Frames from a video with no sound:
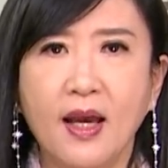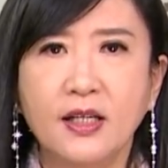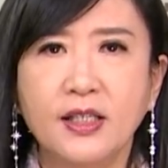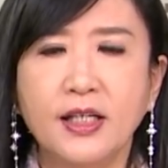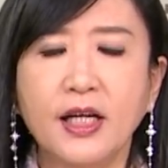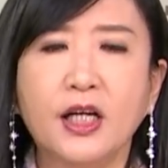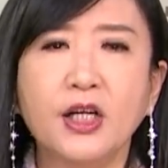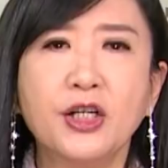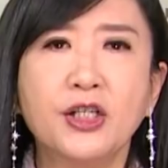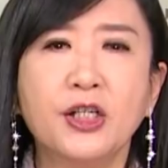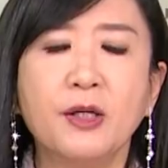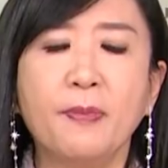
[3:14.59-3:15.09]

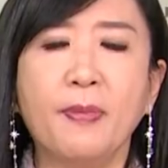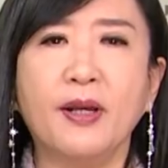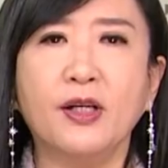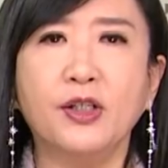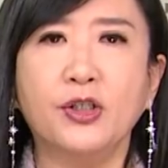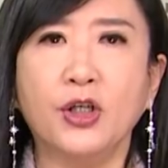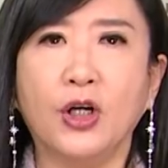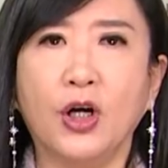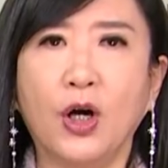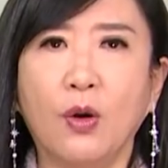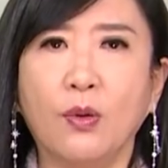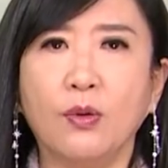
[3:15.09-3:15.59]
这个事变
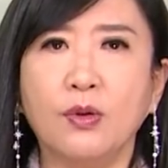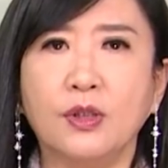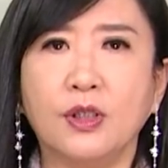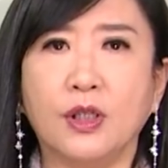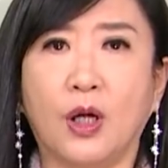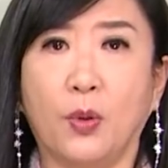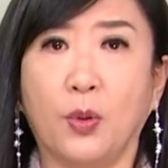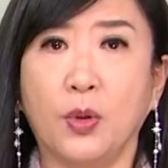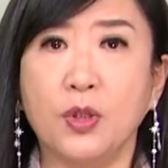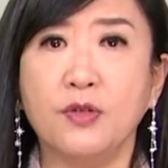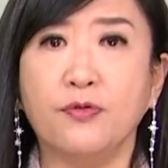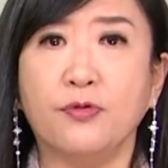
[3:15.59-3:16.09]
之后，
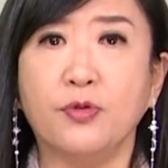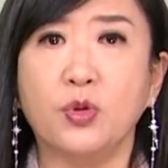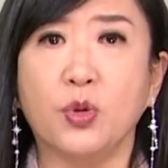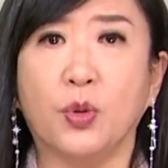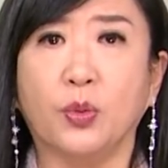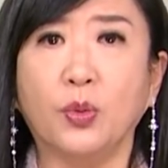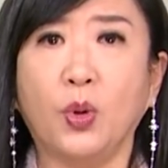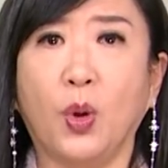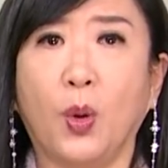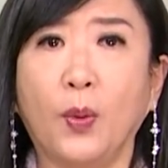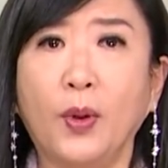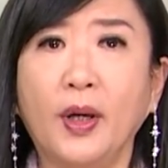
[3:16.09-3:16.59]
小罗斯福
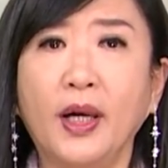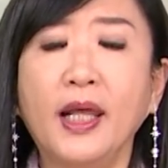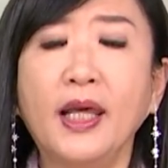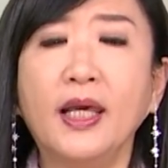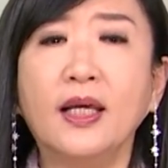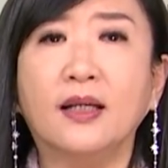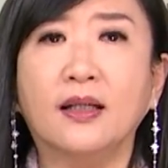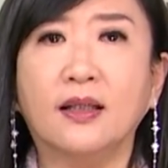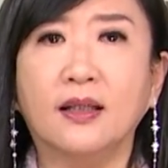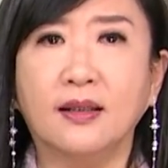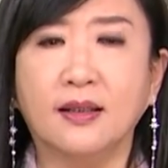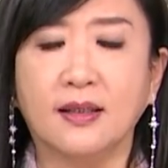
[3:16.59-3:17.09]
总统
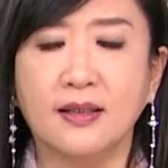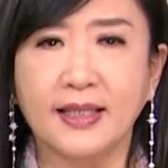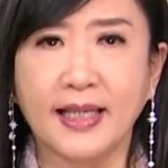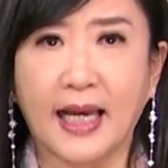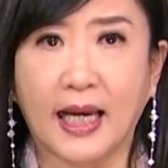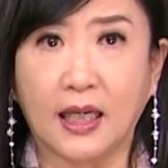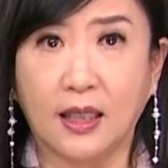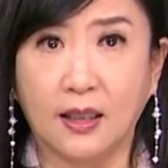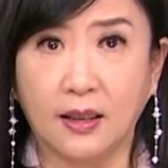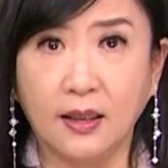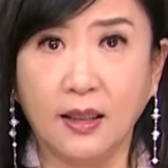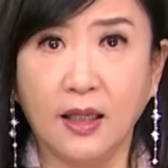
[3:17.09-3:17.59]
立刻
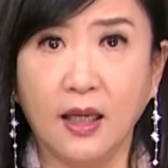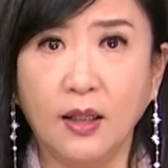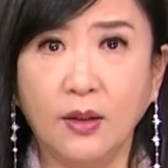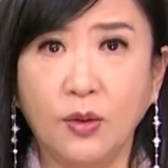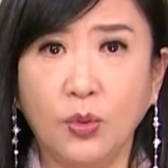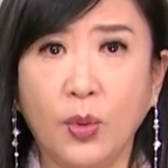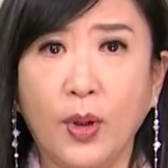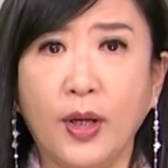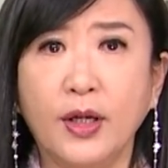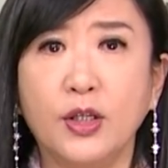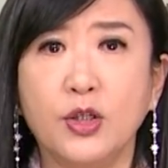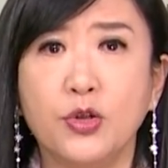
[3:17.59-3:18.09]
在隔天
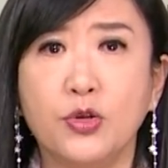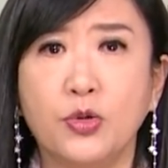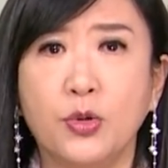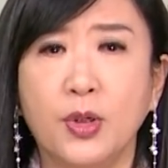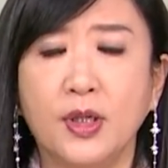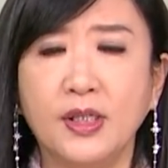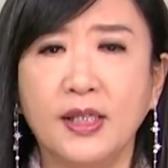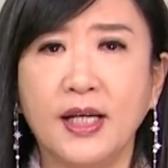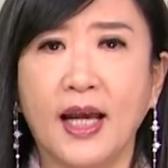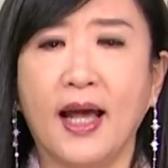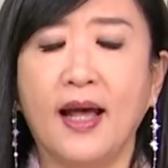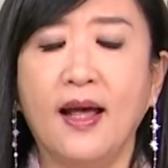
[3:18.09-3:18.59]
对日
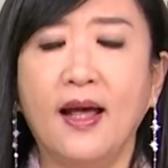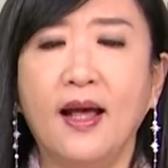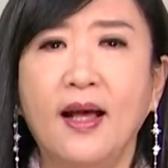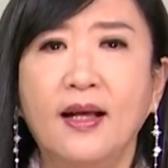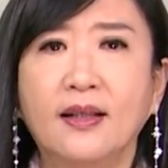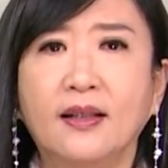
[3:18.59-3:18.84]
宣战。